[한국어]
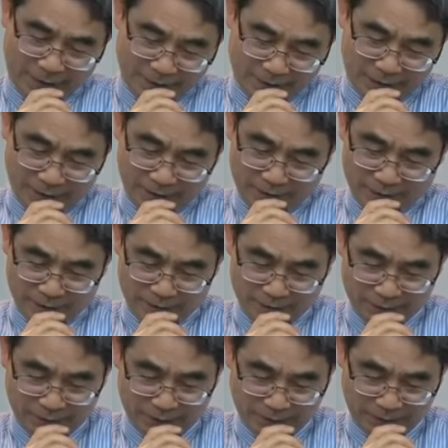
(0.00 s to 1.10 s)
자,
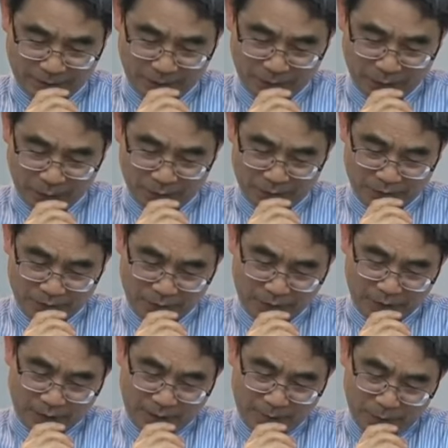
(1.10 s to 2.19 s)
어쨌든 그거는
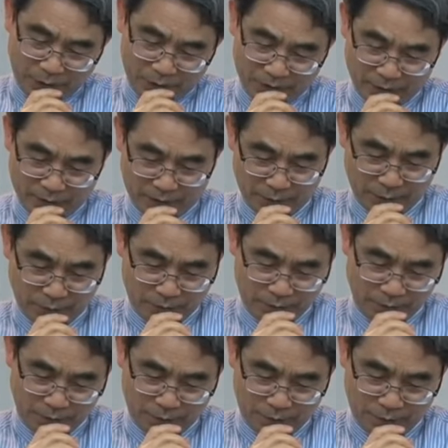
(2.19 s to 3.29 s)
3번에서 나오게
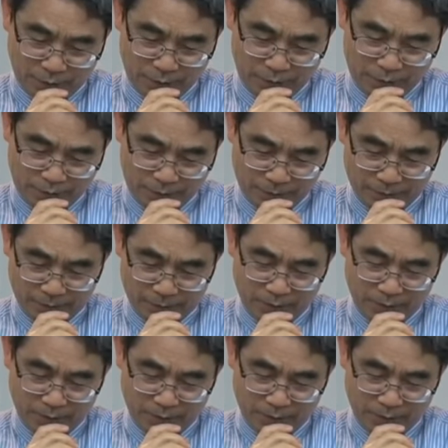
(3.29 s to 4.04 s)
될 거고요.